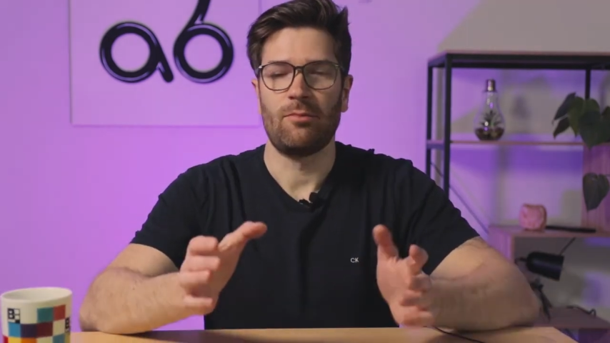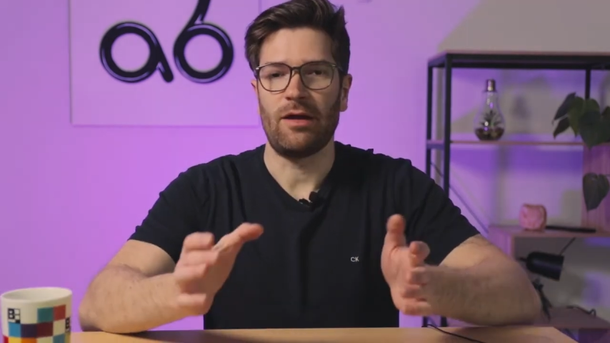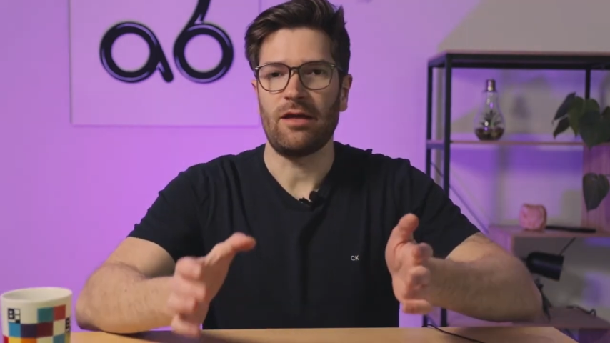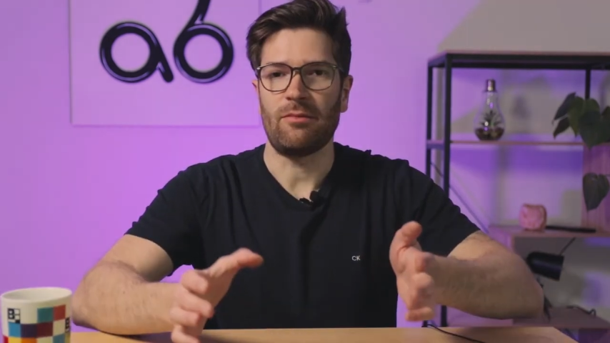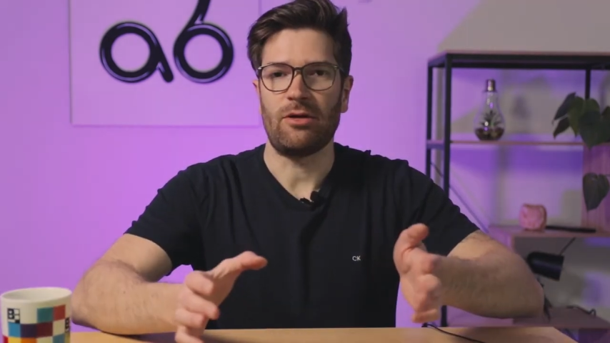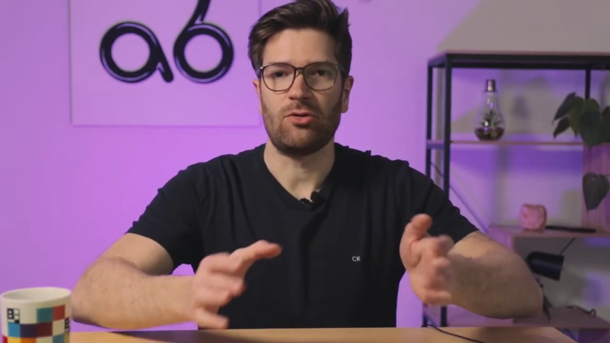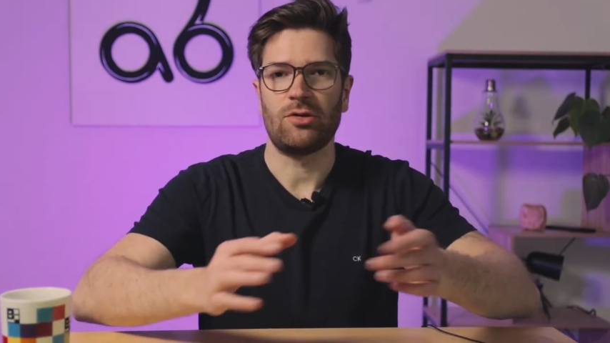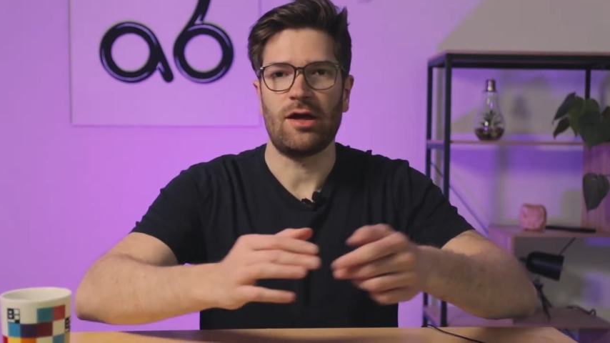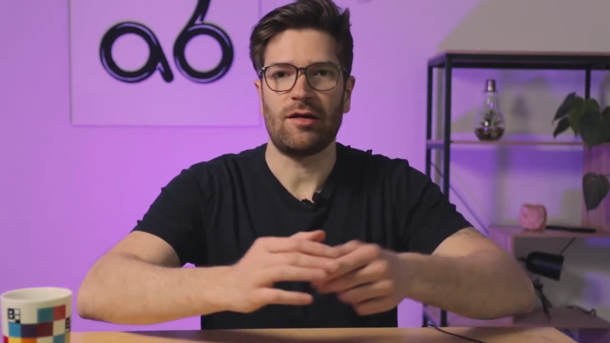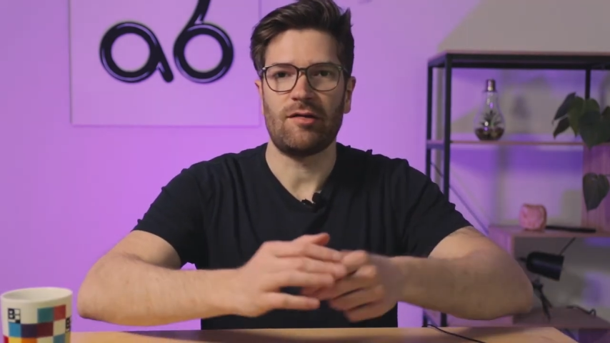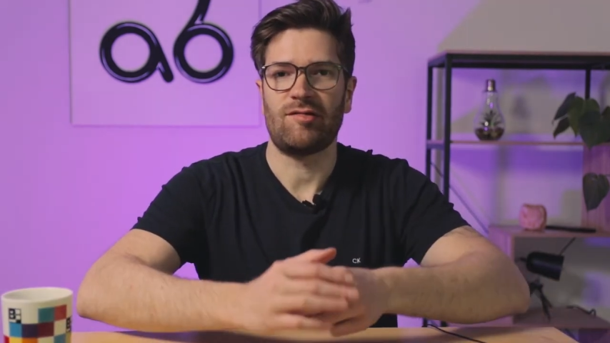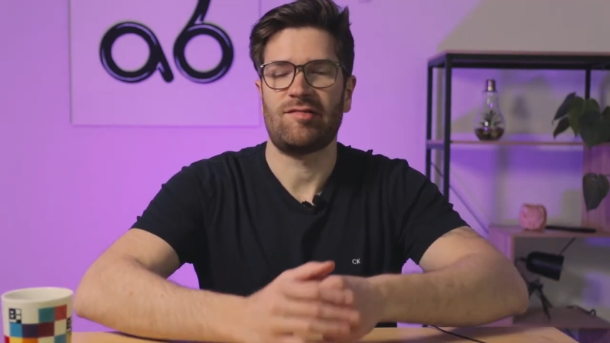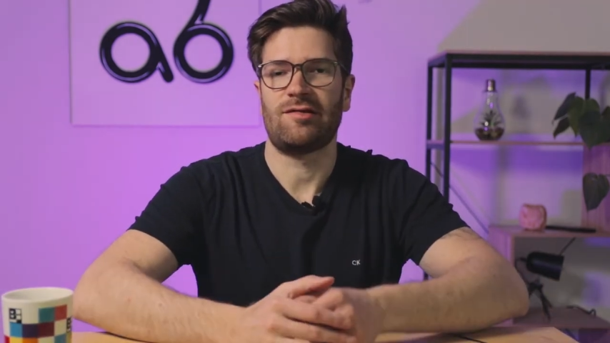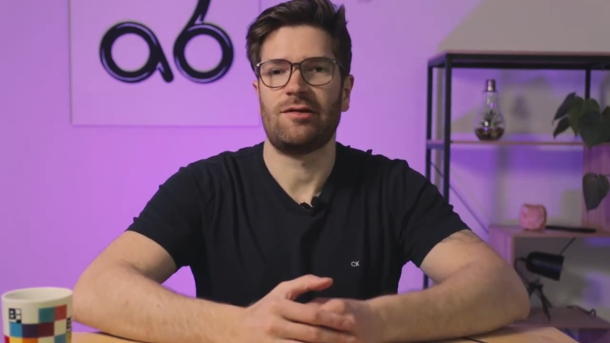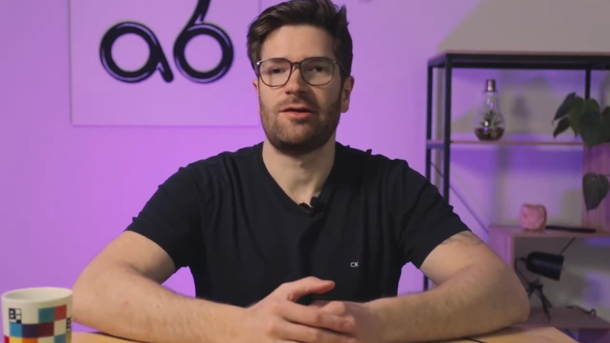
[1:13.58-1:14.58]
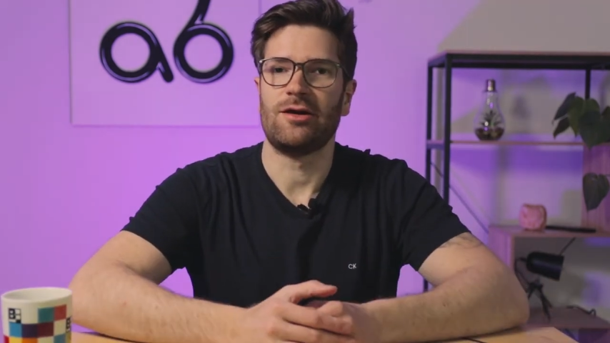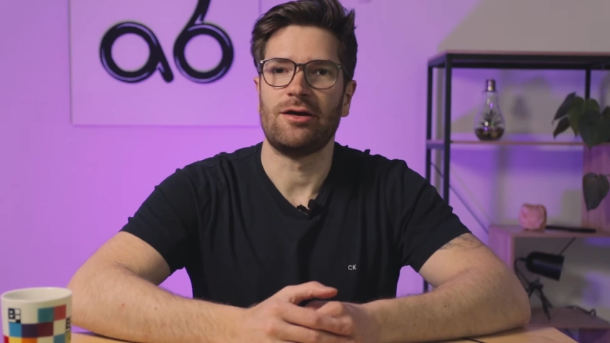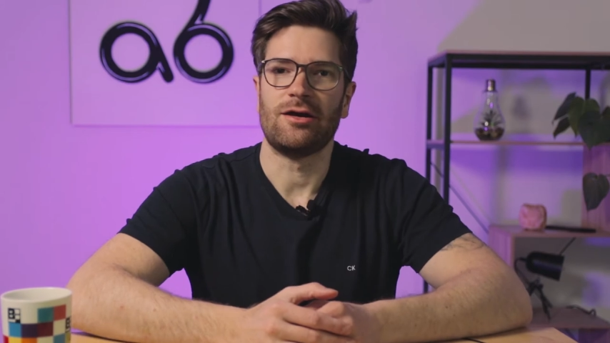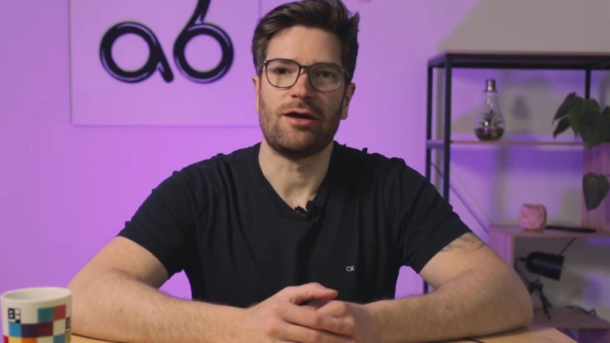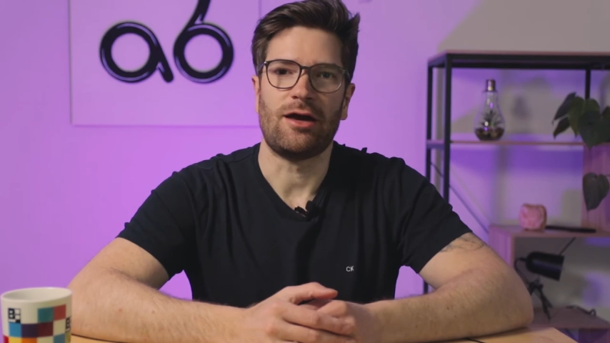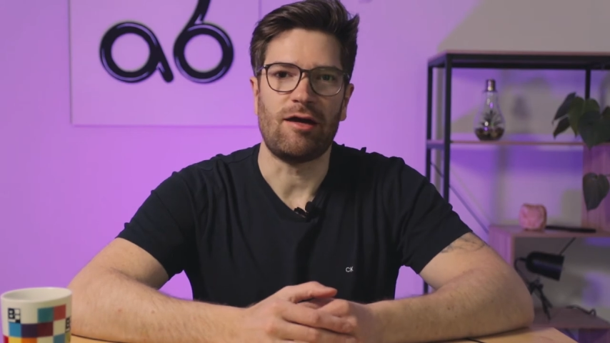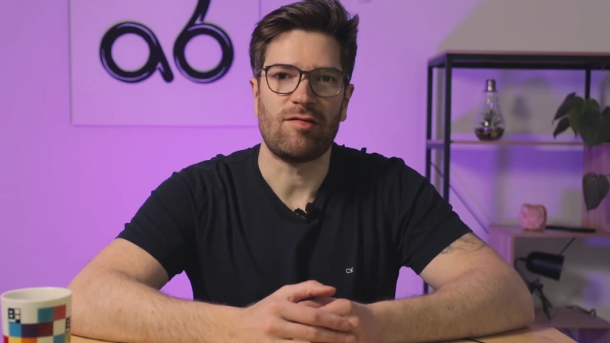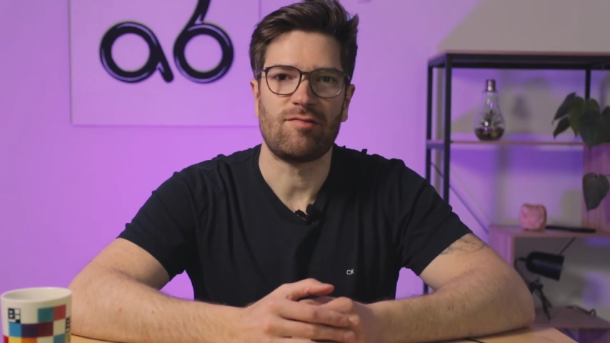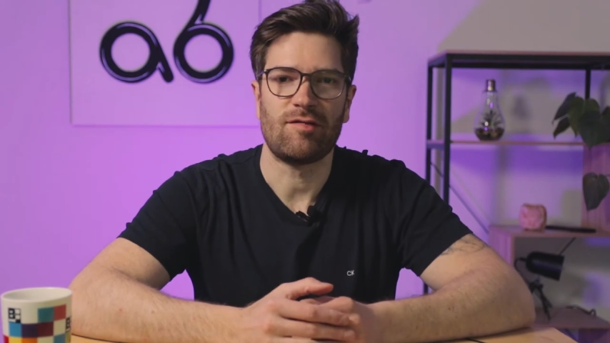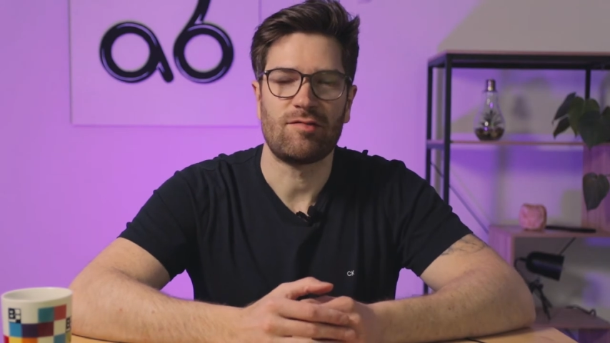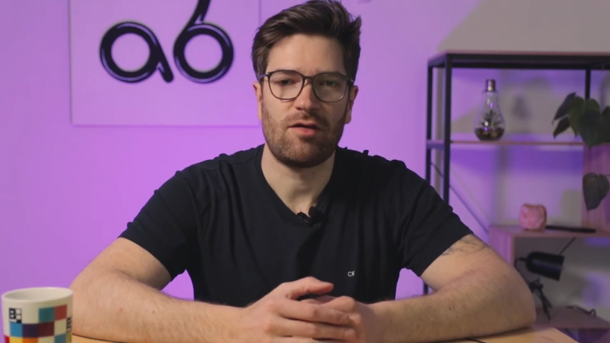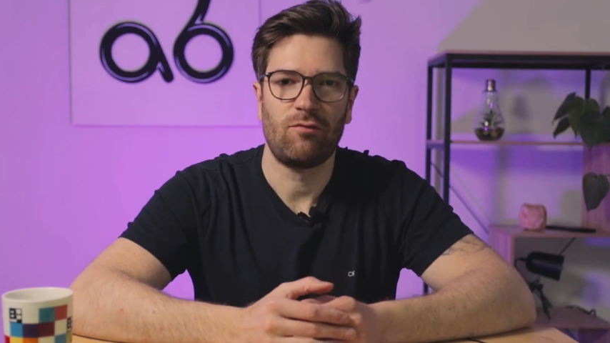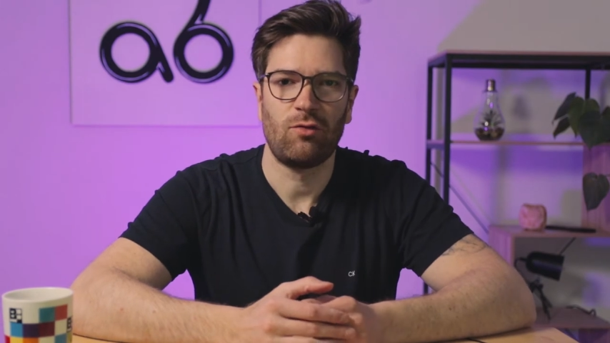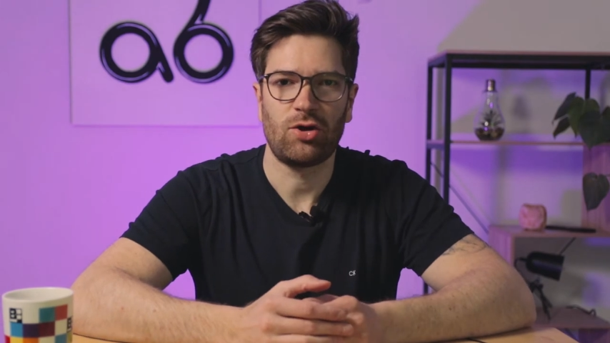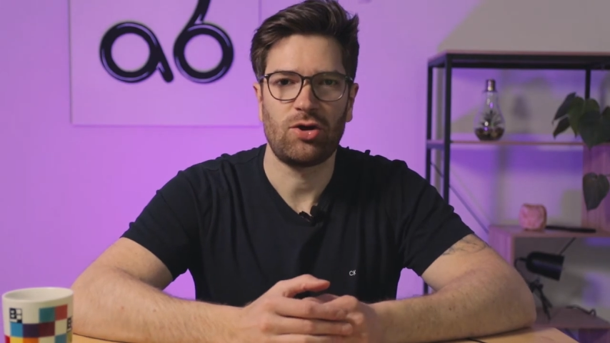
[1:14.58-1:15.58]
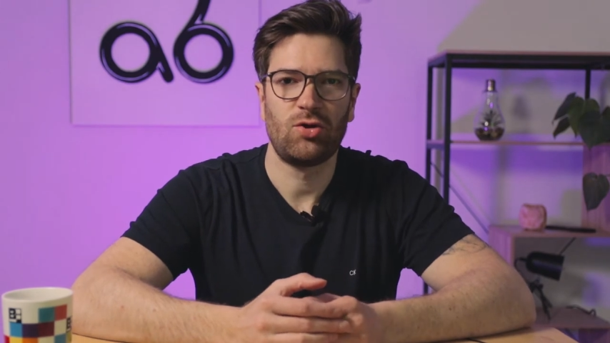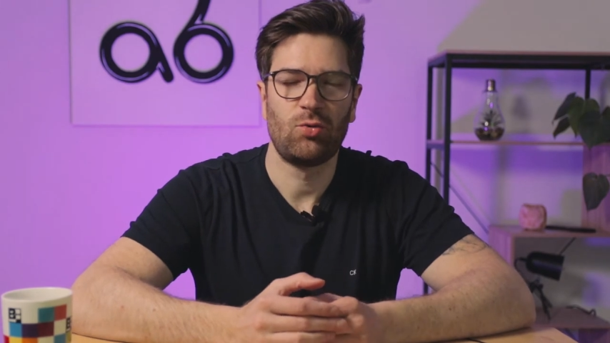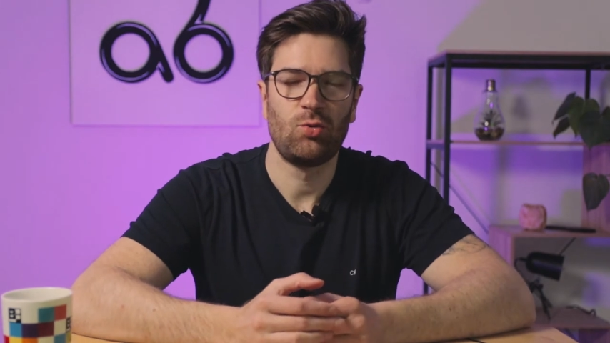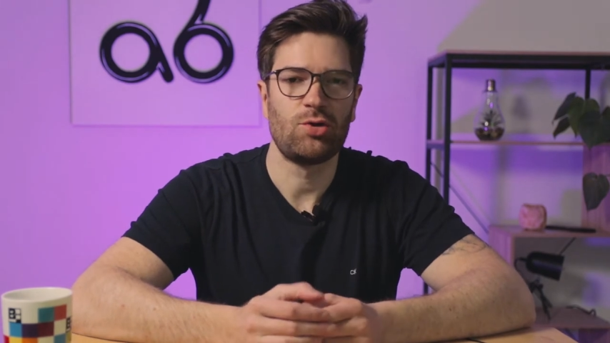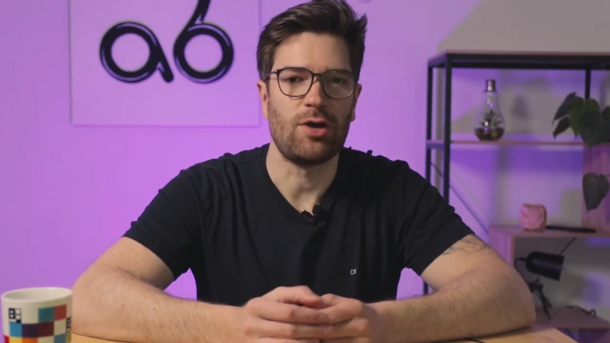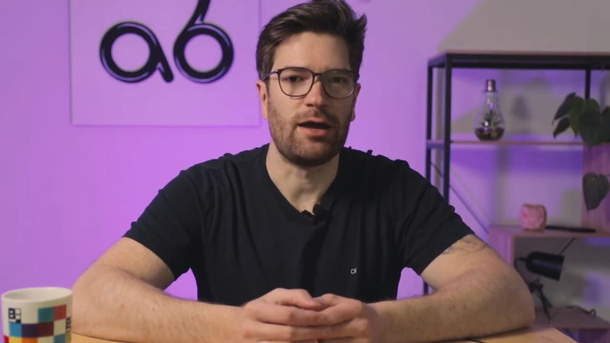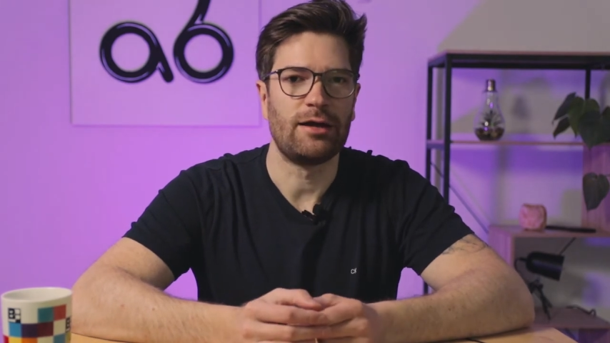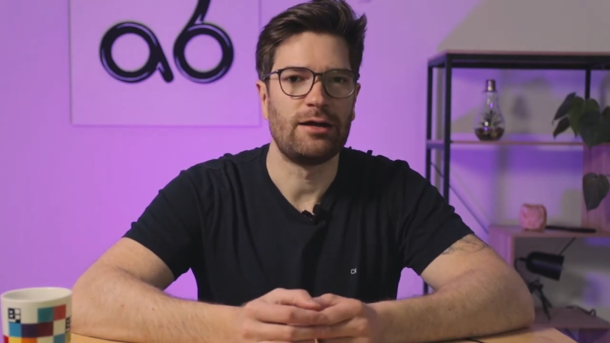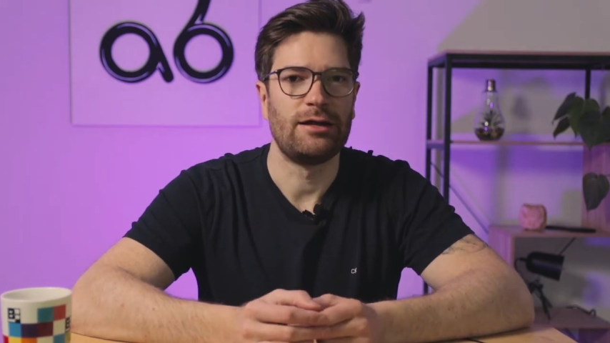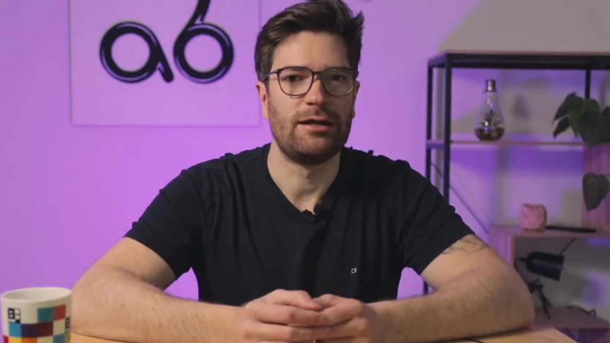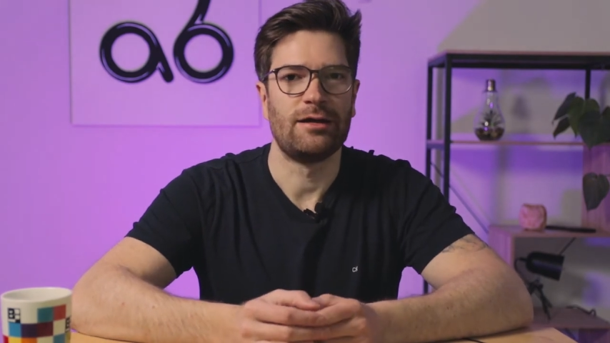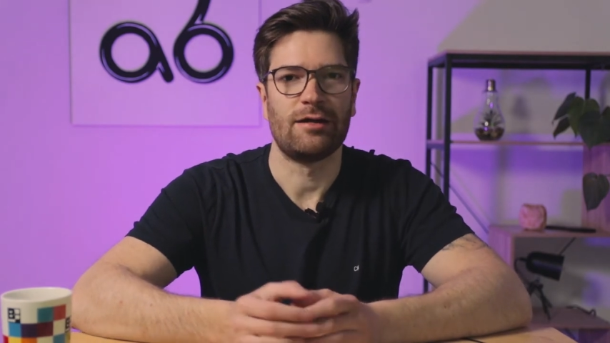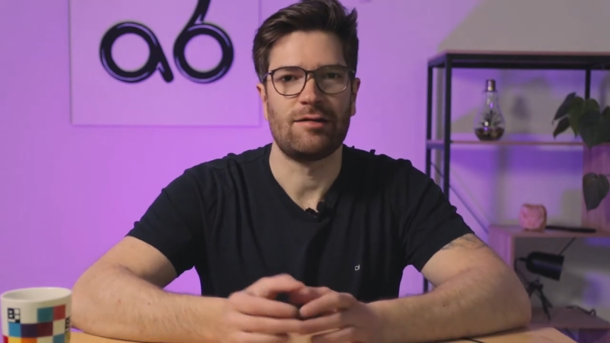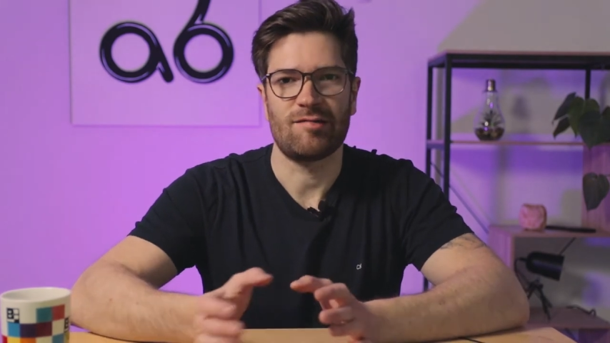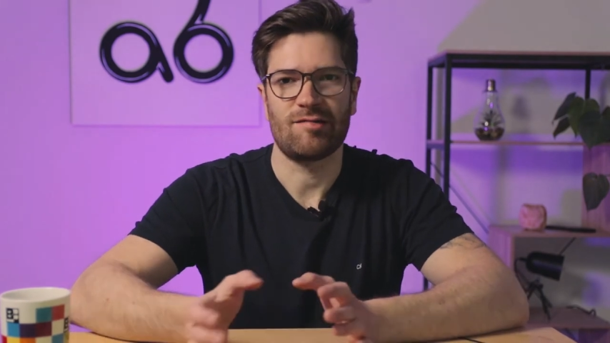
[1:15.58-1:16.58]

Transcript: Meiner Meinung nach ist äh, Reiswasser wirklich eine gute Angelegenheit.